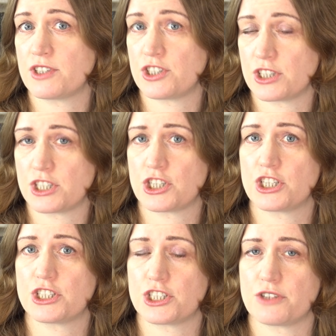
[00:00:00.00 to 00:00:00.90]
więc
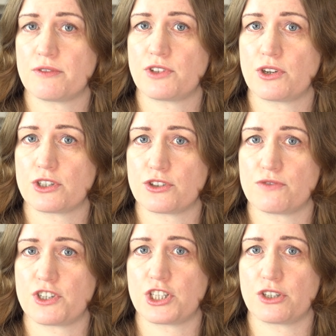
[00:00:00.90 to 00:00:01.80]
jeżeli chcecie we wtorek
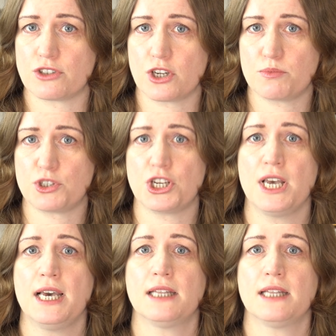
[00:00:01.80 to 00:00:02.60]
coś ważnego zrobić,